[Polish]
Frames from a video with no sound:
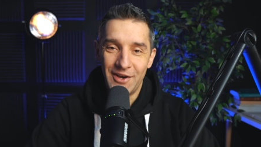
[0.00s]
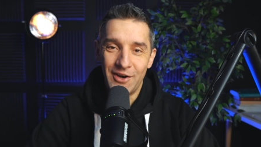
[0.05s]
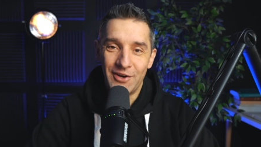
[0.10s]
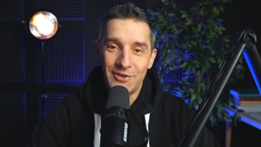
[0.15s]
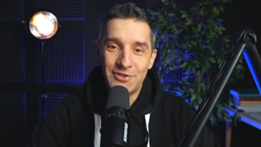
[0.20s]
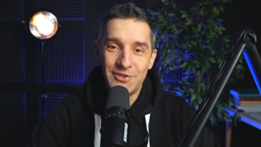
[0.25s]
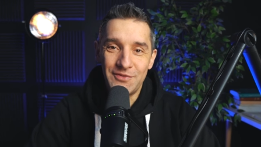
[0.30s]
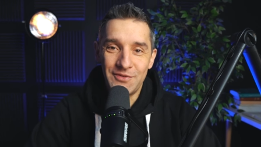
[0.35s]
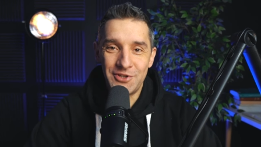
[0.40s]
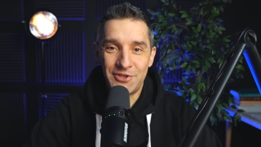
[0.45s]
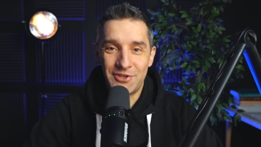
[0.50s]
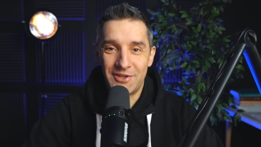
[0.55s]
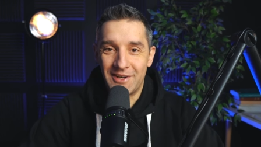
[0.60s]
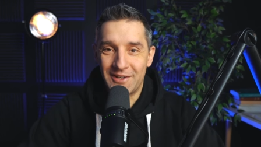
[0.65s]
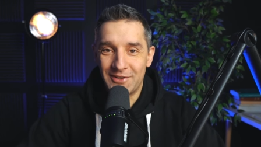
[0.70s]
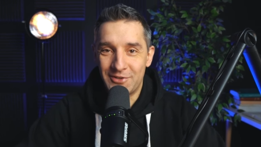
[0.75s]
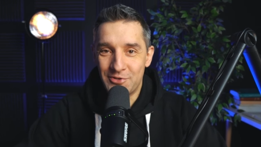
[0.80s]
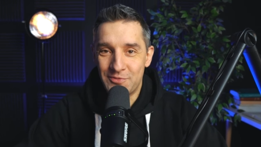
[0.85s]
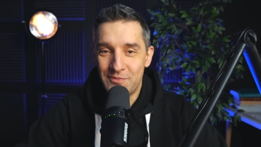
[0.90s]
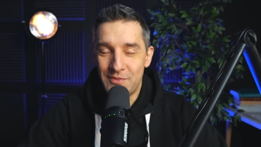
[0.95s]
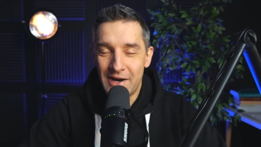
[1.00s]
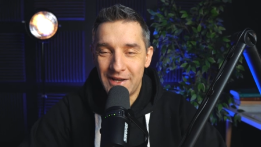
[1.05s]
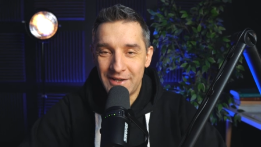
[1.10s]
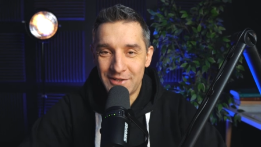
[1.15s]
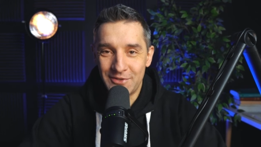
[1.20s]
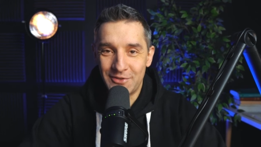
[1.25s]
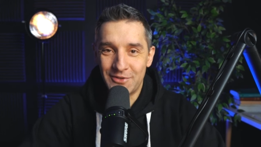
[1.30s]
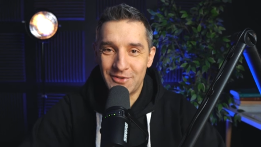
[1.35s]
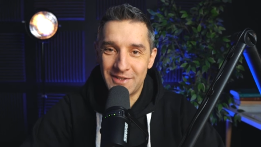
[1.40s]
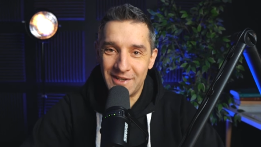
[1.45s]
Oczywiście, jak ktoś
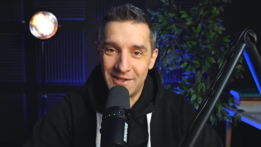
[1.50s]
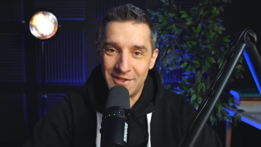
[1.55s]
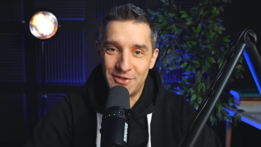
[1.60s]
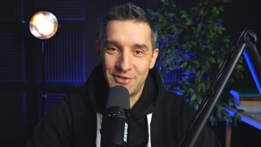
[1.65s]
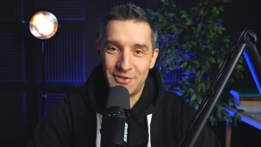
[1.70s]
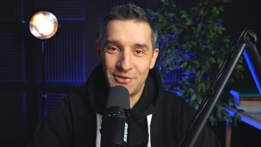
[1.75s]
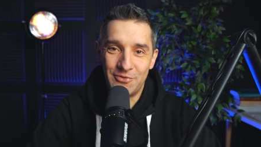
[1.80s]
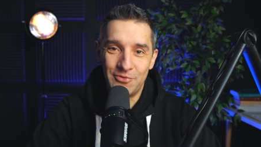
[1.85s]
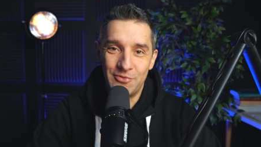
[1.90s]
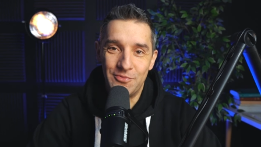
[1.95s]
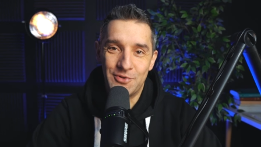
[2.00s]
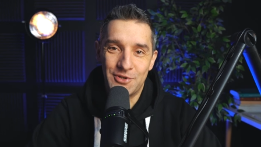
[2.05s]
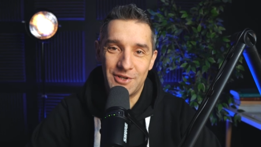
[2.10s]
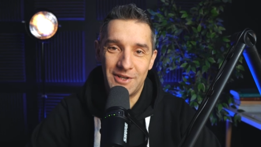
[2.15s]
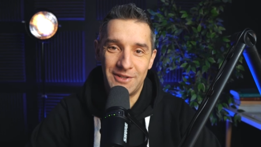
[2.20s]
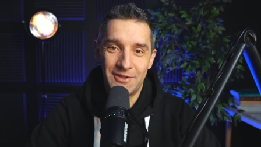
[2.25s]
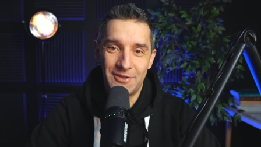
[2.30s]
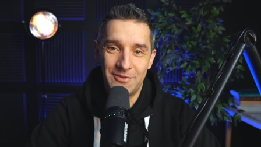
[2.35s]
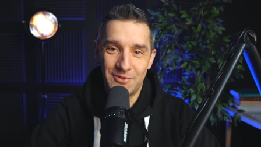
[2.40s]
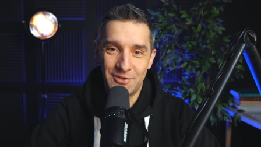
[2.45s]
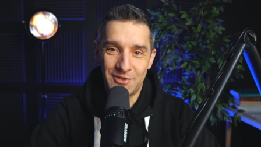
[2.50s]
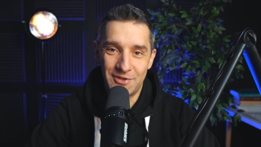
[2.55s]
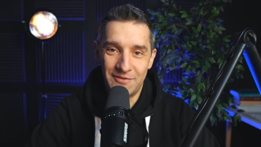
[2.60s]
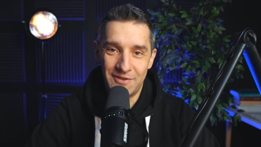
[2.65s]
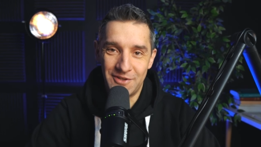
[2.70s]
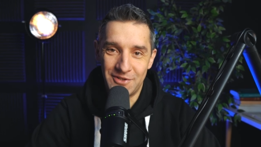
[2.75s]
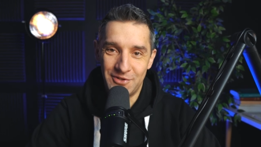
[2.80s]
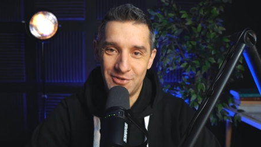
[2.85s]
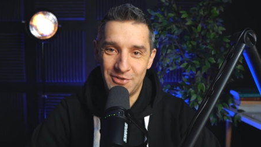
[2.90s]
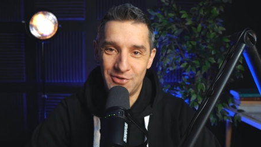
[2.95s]
bardzo chce i się uprze, to może
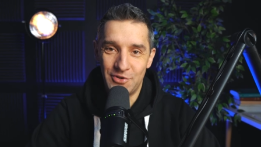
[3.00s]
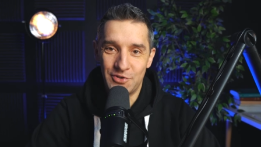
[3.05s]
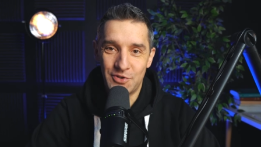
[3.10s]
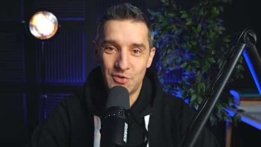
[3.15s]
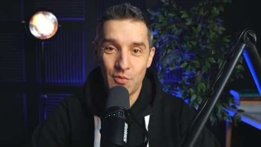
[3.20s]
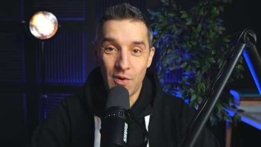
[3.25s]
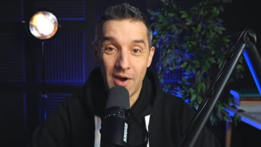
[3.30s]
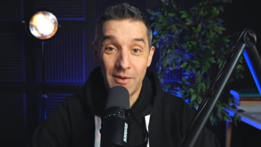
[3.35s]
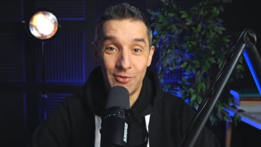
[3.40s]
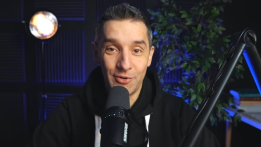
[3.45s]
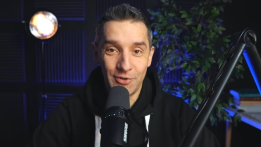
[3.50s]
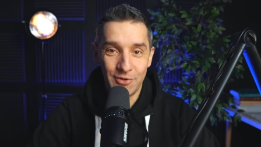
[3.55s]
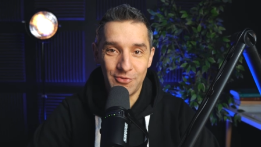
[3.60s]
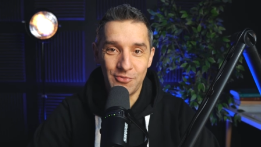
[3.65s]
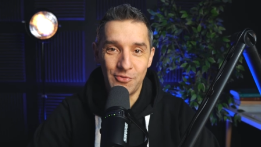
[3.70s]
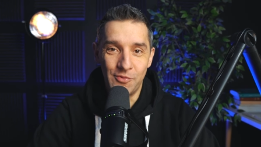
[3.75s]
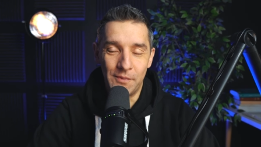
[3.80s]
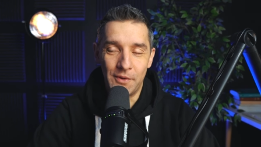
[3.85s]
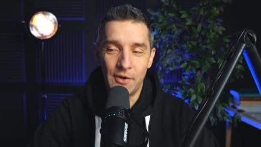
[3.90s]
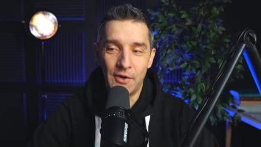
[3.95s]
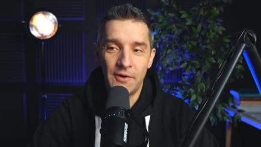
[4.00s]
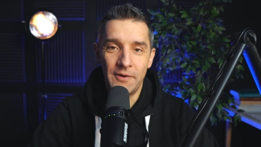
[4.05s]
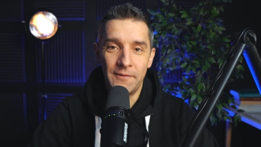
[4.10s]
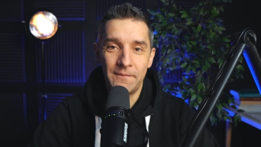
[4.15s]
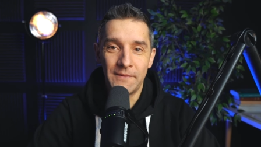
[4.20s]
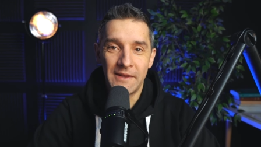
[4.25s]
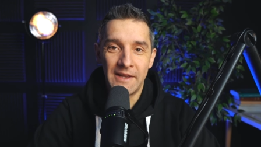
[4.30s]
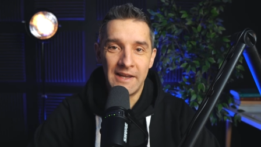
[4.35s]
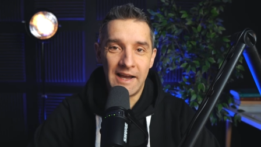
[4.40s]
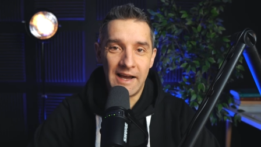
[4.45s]
wierzyć słabo i głupio,
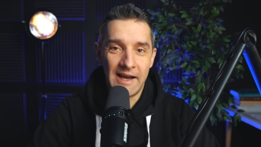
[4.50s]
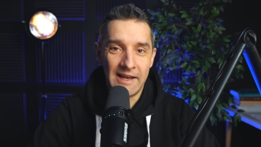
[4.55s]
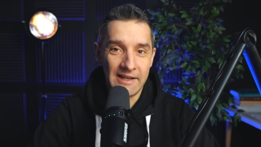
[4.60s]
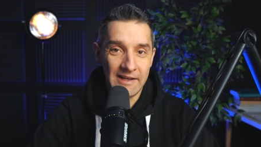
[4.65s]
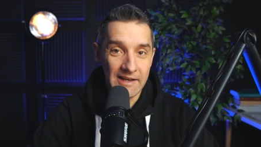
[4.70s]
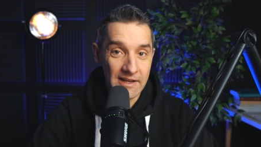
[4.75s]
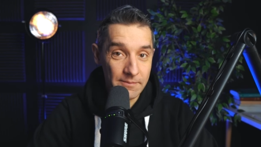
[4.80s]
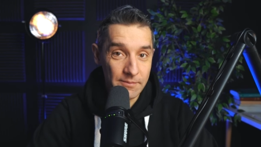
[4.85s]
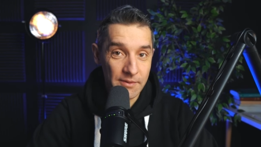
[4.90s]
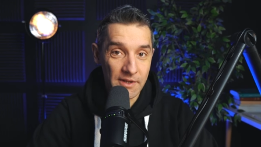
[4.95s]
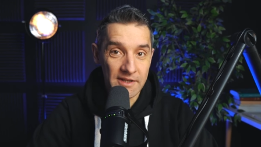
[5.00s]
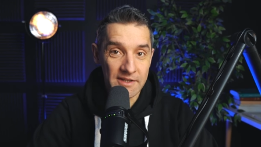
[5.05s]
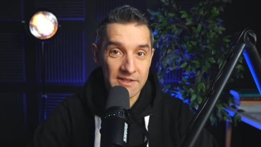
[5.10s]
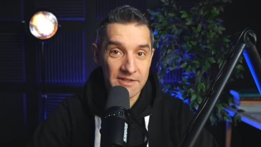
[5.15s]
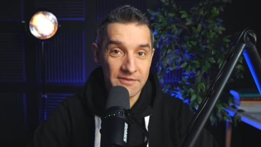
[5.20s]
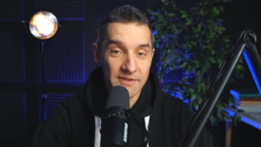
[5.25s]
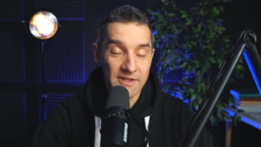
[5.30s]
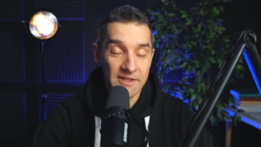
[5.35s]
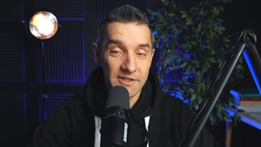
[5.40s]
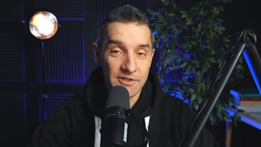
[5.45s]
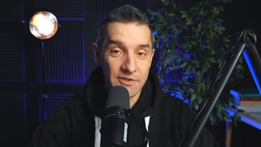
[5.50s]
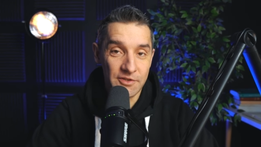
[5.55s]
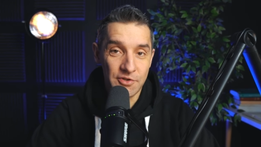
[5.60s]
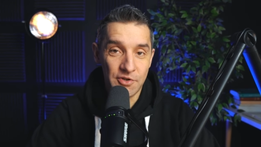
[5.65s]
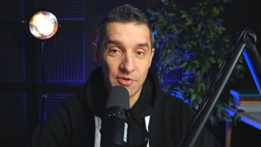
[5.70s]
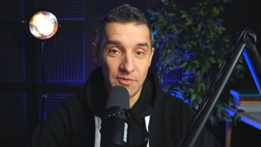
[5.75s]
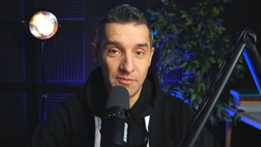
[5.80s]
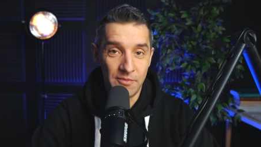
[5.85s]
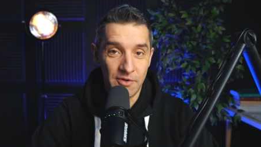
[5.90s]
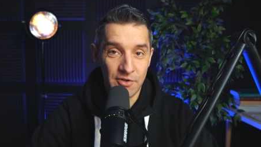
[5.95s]
ale lepiej jest
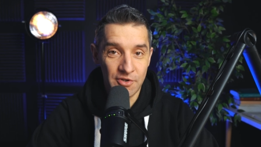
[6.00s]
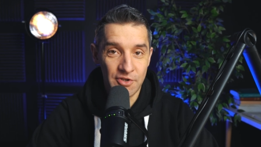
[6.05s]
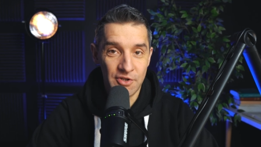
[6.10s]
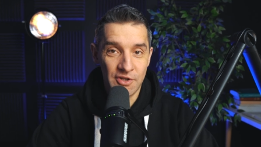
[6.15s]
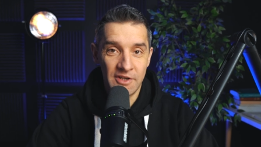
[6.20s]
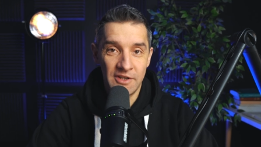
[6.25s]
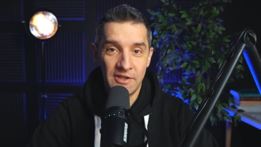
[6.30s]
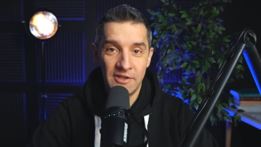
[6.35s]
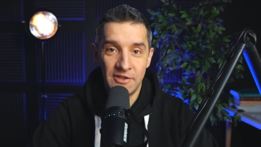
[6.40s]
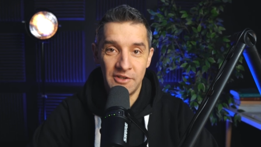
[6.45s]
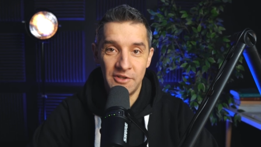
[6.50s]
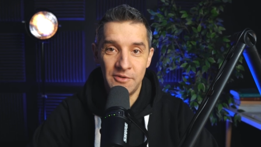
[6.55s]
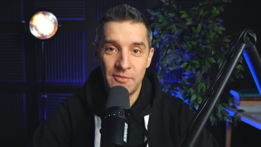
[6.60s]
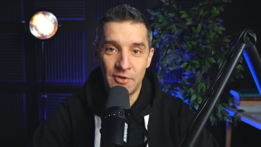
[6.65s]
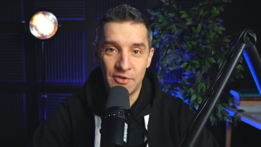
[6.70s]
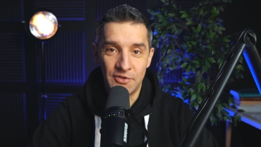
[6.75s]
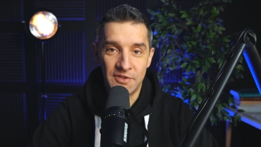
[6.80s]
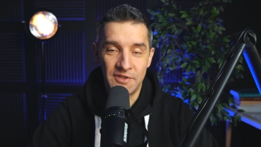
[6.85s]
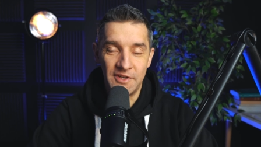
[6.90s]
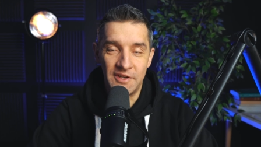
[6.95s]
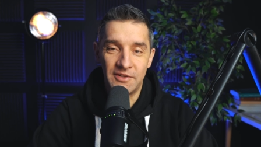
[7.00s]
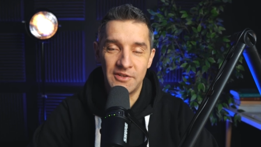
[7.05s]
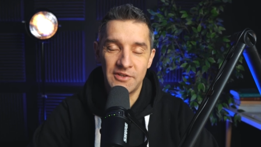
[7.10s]
wierzyć mądrzej i mocniej.